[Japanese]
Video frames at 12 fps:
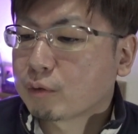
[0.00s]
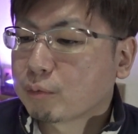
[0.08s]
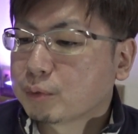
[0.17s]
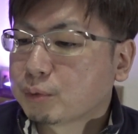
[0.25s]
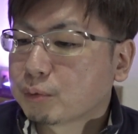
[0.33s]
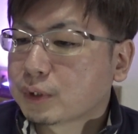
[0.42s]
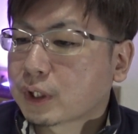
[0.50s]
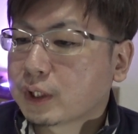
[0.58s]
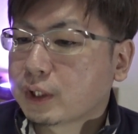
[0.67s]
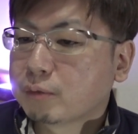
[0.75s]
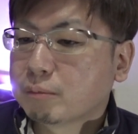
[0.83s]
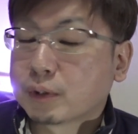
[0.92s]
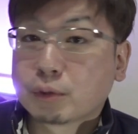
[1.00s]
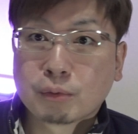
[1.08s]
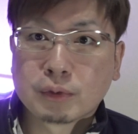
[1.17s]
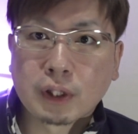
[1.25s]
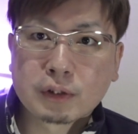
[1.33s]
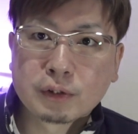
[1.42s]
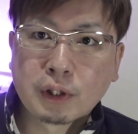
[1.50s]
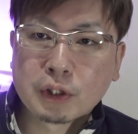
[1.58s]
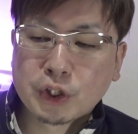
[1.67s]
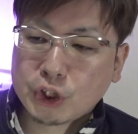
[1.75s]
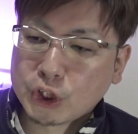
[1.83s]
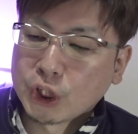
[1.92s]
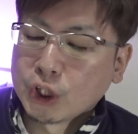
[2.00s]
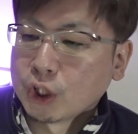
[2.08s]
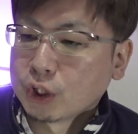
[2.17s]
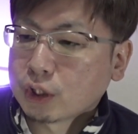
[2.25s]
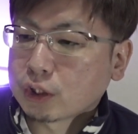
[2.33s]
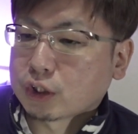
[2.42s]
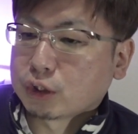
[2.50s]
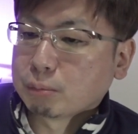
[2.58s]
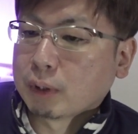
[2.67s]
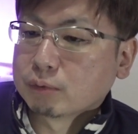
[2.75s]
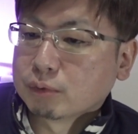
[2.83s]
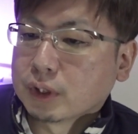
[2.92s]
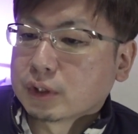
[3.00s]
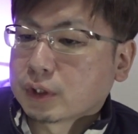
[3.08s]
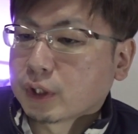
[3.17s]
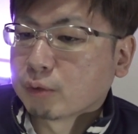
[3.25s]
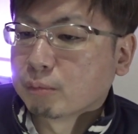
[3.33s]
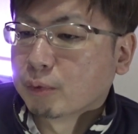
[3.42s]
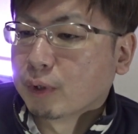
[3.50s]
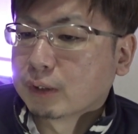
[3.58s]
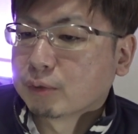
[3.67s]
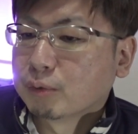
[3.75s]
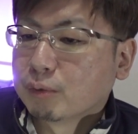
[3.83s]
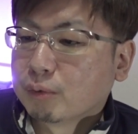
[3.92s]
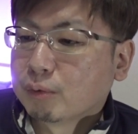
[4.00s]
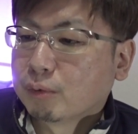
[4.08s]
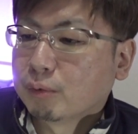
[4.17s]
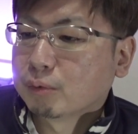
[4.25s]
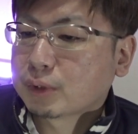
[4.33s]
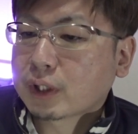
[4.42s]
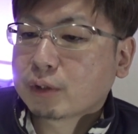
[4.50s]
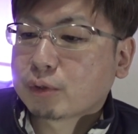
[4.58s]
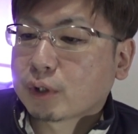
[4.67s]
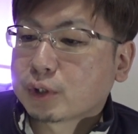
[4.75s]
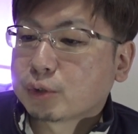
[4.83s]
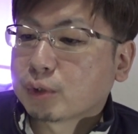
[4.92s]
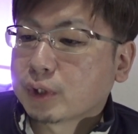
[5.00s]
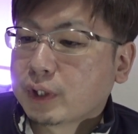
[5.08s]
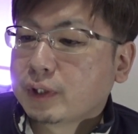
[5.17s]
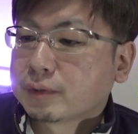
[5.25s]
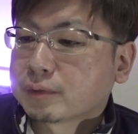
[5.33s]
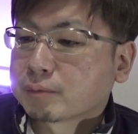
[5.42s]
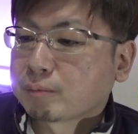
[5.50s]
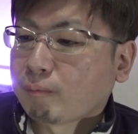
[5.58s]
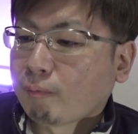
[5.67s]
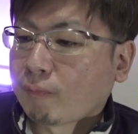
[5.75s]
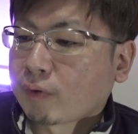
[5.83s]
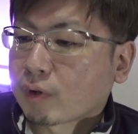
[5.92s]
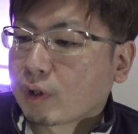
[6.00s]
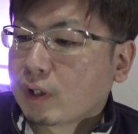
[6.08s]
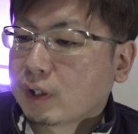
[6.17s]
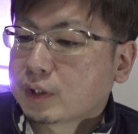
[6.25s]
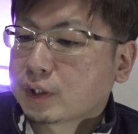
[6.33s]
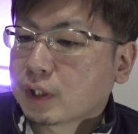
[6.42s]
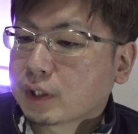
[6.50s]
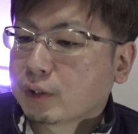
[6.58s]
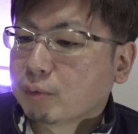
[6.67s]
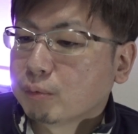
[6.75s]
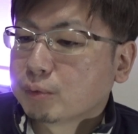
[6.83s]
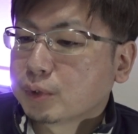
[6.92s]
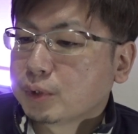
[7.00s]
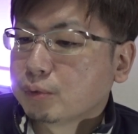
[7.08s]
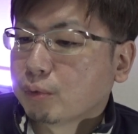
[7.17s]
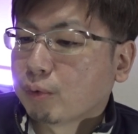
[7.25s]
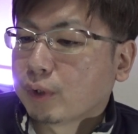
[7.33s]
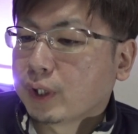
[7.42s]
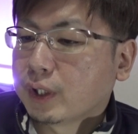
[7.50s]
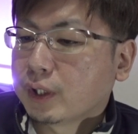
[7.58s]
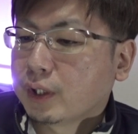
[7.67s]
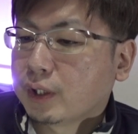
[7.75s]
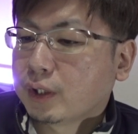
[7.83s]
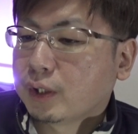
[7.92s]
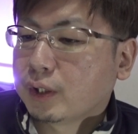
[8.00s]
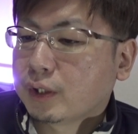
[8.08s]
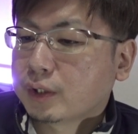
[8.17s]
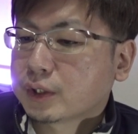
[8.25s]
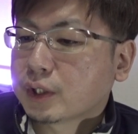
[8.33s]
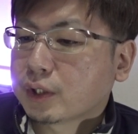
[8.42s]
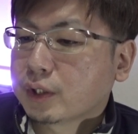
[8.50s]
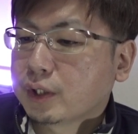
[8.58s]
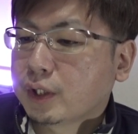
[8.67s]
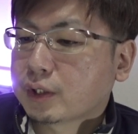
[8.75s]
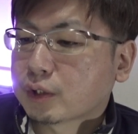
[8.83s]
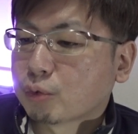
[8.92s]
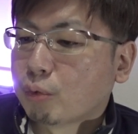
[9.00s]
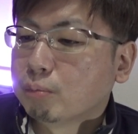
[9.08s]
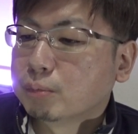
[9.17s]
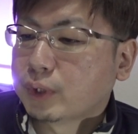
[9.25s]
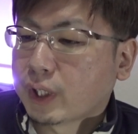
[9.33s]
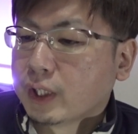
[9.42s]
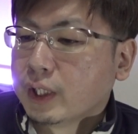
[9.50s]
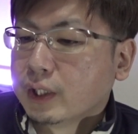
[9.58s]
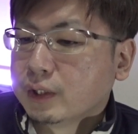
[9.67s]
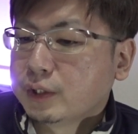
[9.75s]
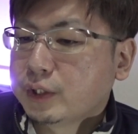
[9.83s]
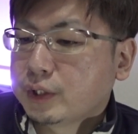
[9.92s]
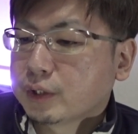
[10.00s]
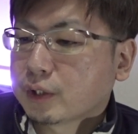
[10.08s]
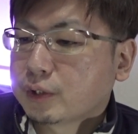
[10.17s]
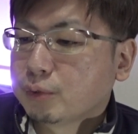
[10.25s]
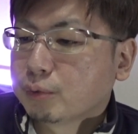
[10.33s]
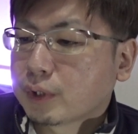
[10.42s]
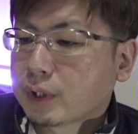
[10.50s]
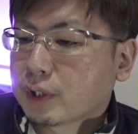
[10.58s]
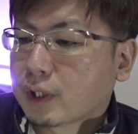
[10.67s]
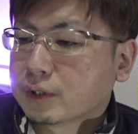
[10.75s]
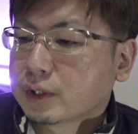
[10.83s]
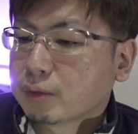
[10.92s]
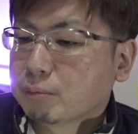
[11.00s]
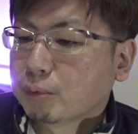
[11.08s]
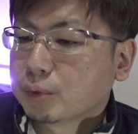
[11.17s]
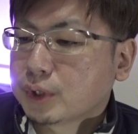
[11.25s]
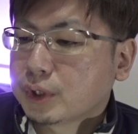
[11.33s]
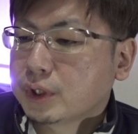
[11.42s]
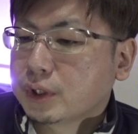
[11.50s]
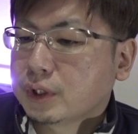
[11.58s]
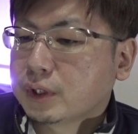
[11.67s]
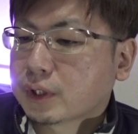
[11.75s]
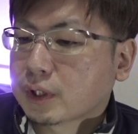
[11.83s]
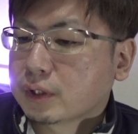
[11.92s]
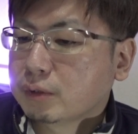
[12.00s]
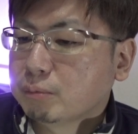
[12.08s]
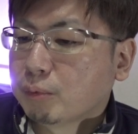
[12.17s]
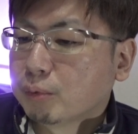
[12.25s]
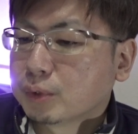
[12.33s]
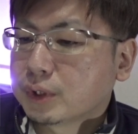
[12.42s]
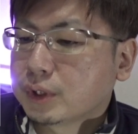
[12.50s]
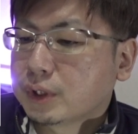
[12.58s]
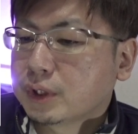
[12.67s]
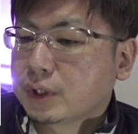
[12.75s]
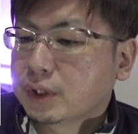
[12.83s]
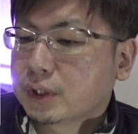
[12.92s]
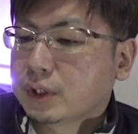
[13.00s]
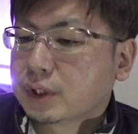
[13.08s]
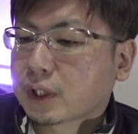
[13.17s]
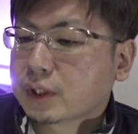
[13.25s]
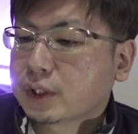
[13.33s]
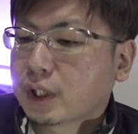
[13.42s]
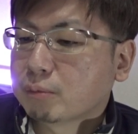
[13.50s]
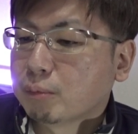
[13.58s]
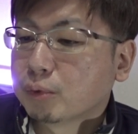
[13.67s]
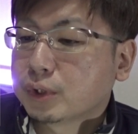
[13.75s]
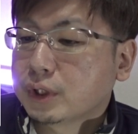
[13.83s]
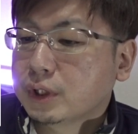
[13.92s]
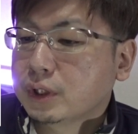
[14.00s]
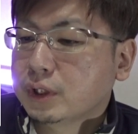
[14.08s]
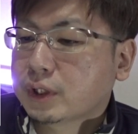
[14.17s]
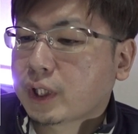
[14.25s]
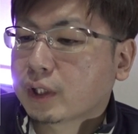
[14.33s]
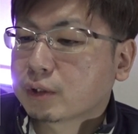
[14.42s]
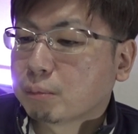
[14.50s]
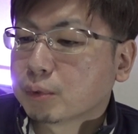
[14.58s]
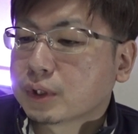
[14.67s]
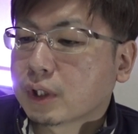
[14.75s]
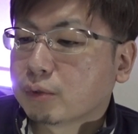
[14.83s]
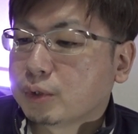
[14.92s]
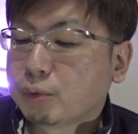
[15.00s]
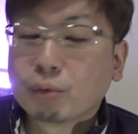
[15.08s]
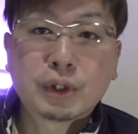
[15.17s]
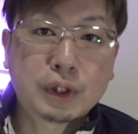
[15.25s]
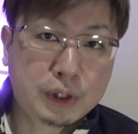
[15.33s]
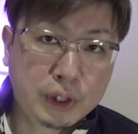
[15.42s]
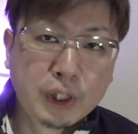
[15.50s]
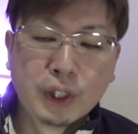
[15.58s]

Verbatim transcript: 一つだけね、まあちょっと雑談になってしまうんですけども、武豊騎手がね、滋賀県大津市の、滋賀県警察本部で自身が起用された犯罪防止、詐欺被害防止啓発ポスターの披露式に